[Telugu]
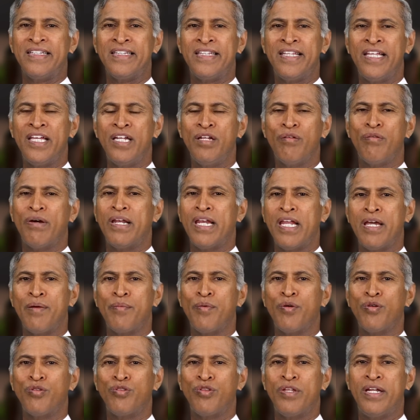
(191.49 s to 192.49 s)
దీనివల్ల
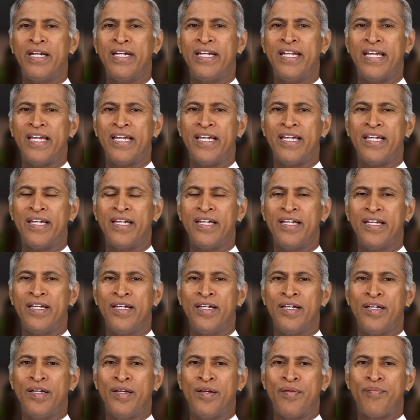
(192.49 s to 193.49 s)
ఏమవుతుందంటే
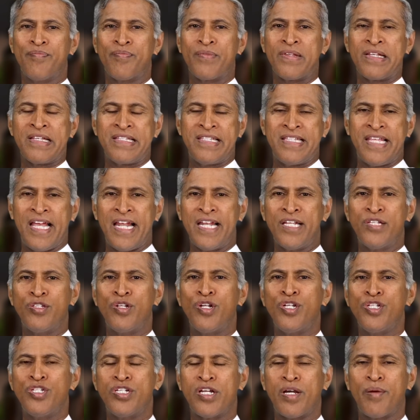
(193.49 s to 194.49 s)
సెల్స్
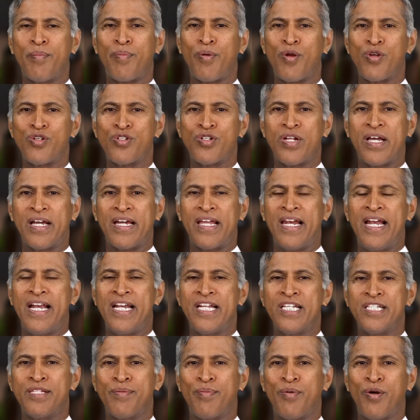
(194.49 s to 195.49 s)
నుంచి
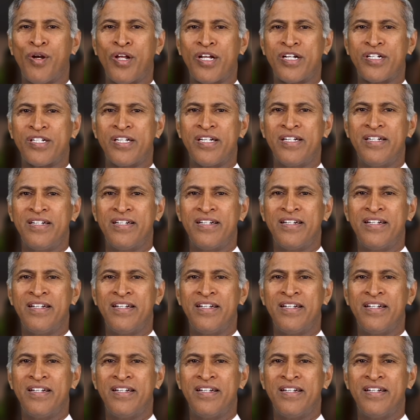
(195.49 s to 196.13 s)
ప్రోస్టాగ్లాండిన్స్ ప్రొడక్షన్